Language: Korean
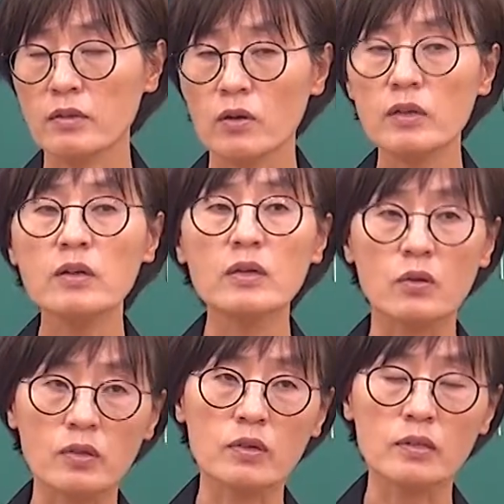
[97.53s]
저 이럴 때는
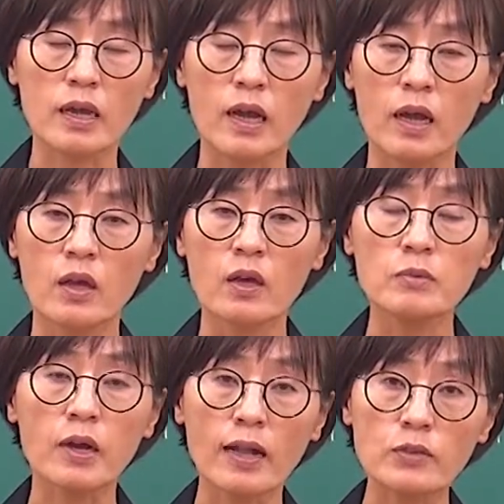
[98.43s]
어떻게 하느냐?
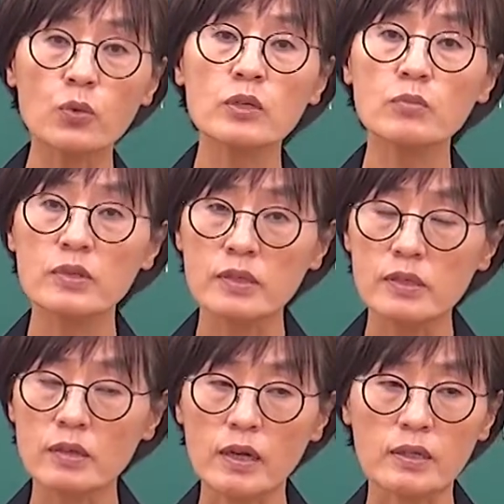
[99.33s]
근데 같이 오신 분이
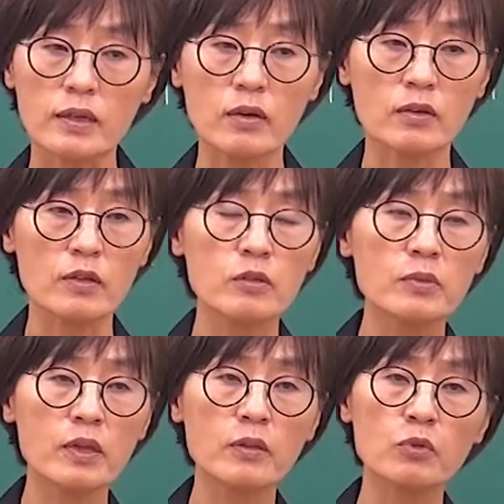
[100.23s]
있을 거 아니에요. 이제
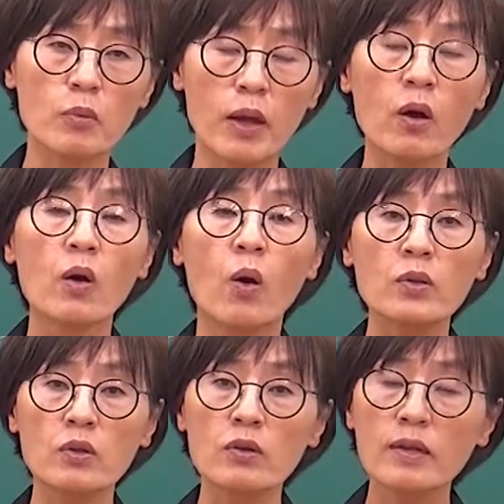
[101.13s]
그분한테 물어봐요.
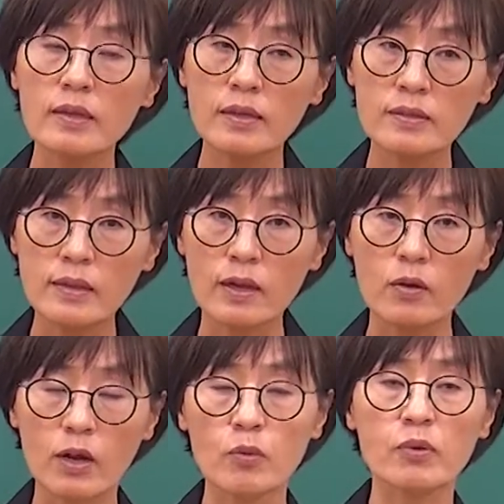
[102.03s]
어떻게
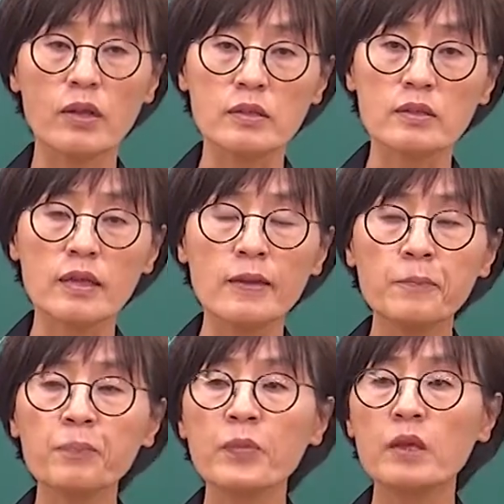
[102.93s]
되시나요? 라고
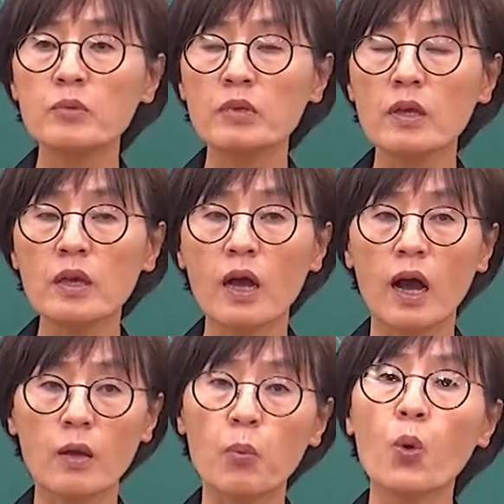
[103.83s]
그랬는데 이분이
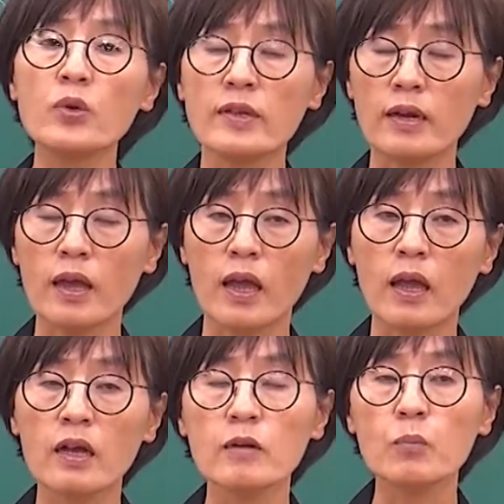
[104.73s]
아,
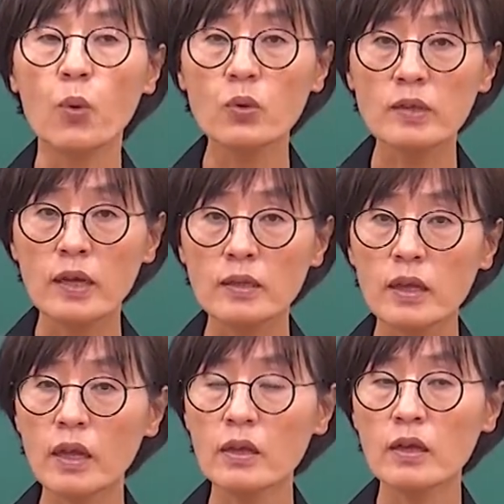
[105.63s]
보호자래. 그럼
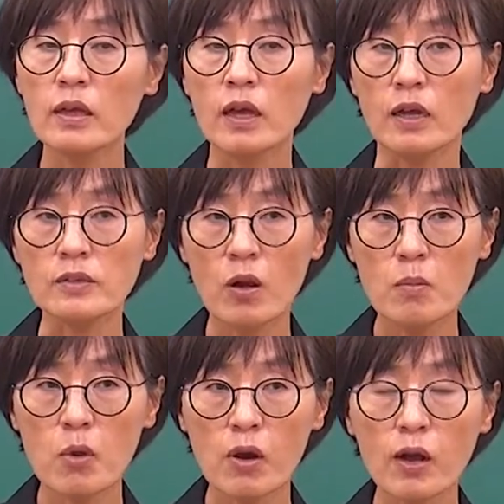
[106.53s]
보호자한테 예,
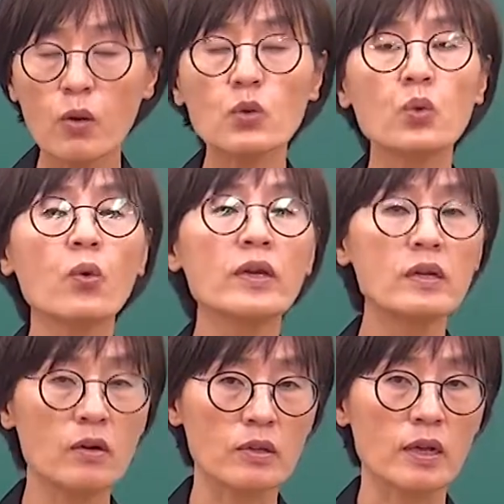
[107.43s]
설명하고
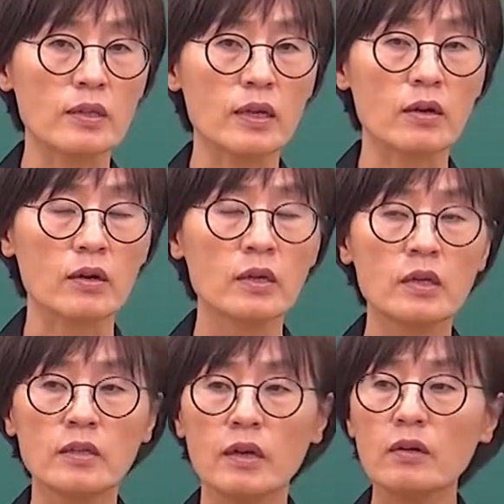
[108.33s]
동의를 얻어야 돼요.
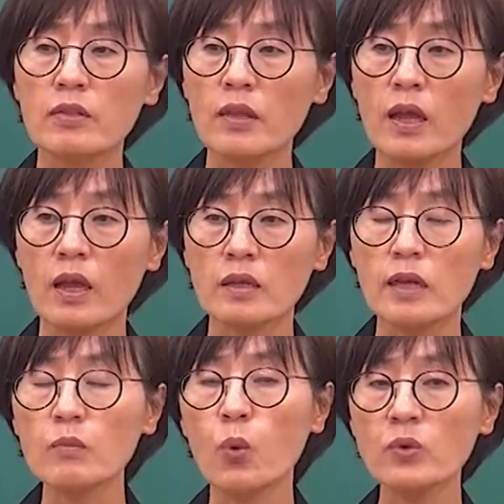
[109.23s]
자, 그런데
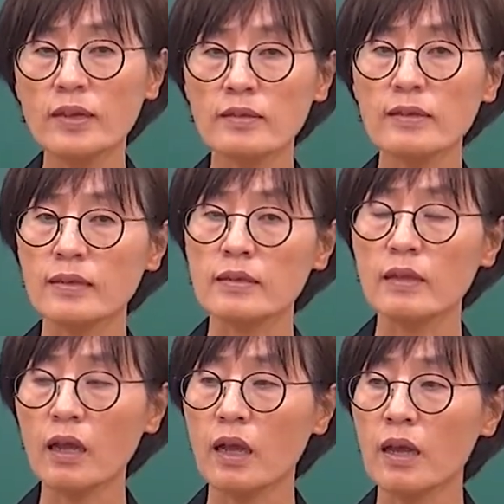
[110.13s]
나는 보호자는
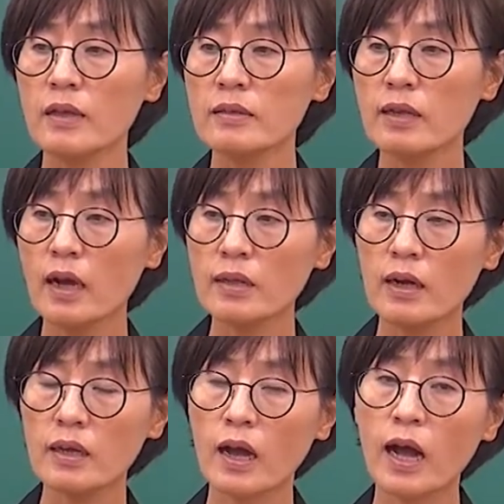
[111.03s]
아닌데
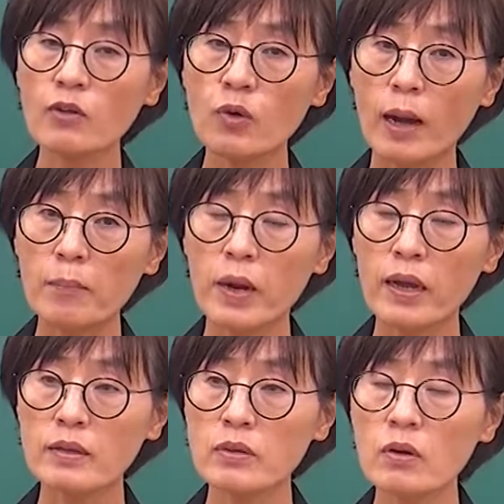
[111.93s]
지나가다가 얘가 하도
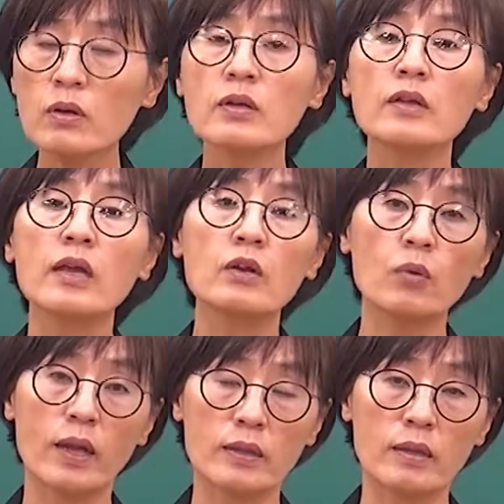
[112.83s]
아파해서 그냥
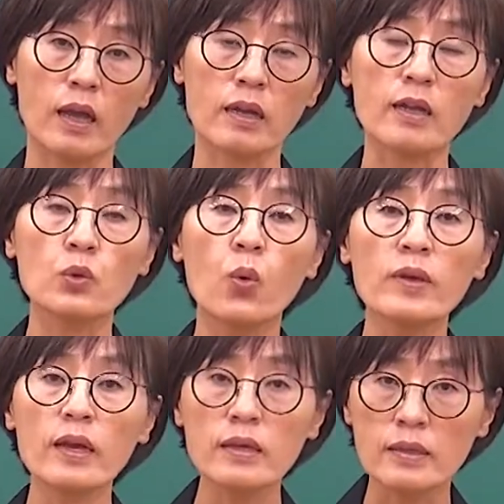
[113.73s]
데리고 왔대. 그냥
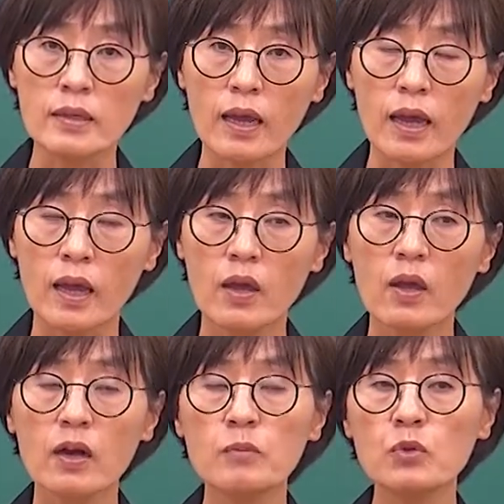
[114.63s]

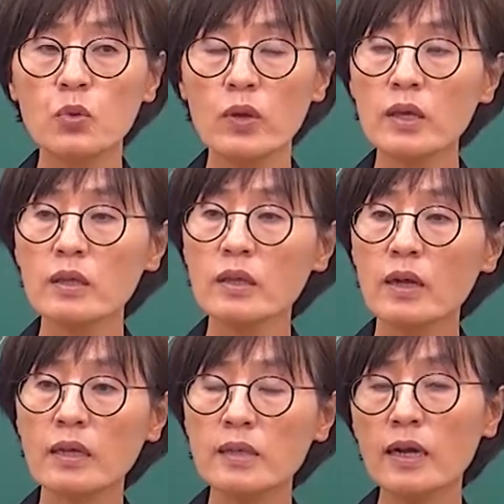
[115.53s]
동행인이래. 그러면
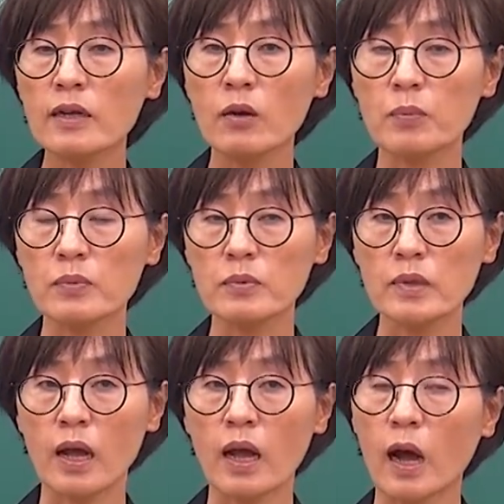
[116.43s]
동행이니까 상관이 없
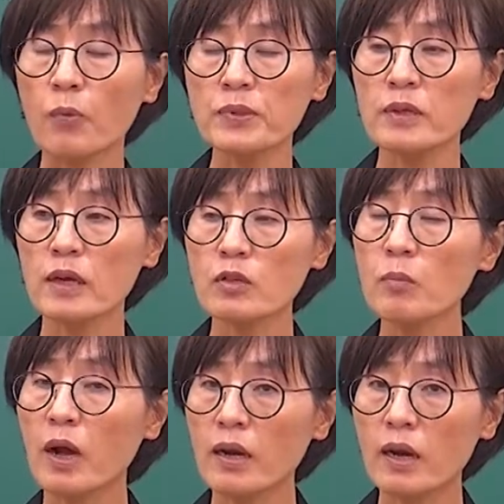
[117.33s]
없다 없으니까
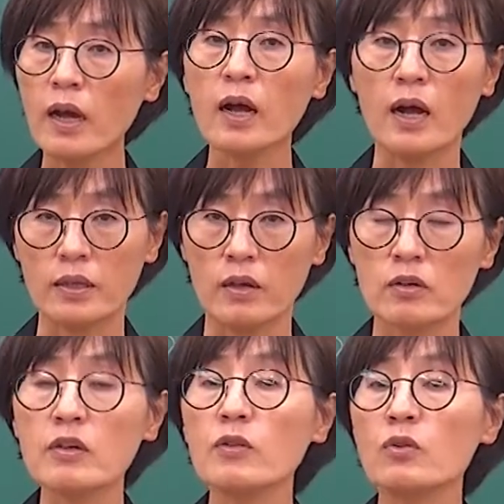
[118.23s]
설명 안 하나 아니에요
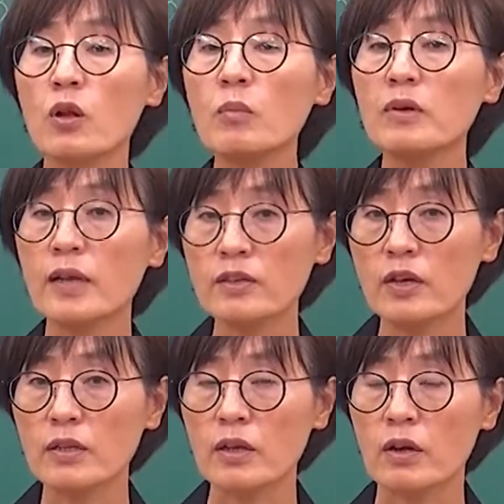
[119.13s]
그래도 설명은
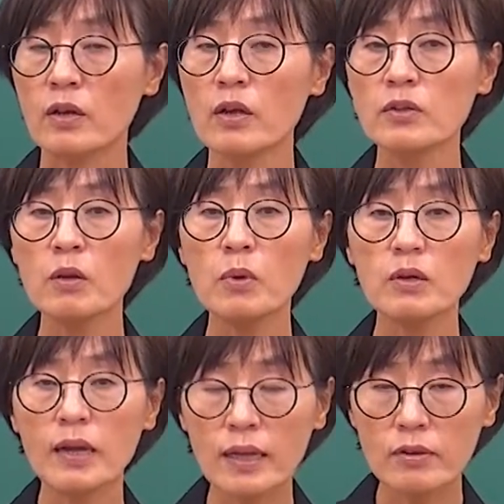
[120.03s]
하셔야 돼요
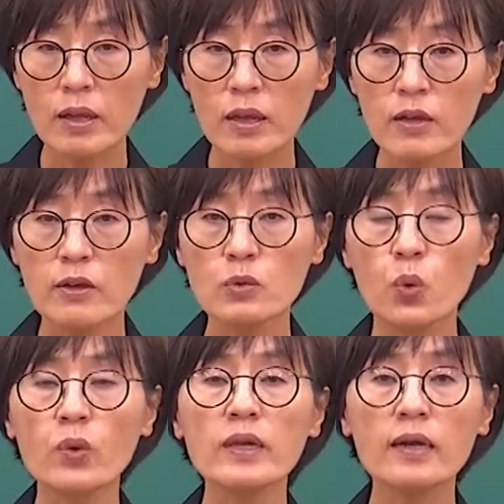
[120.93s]
설명을 하되
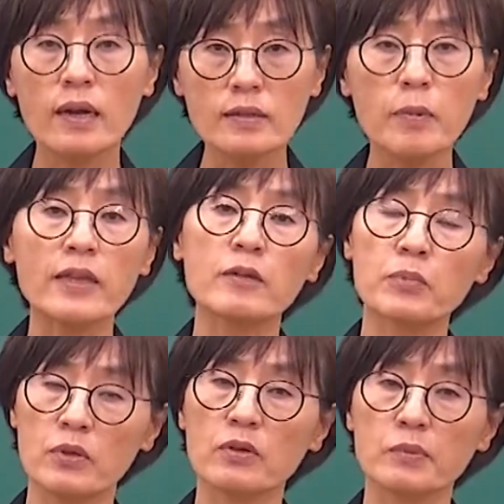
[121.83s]
동의까지 받을 필요는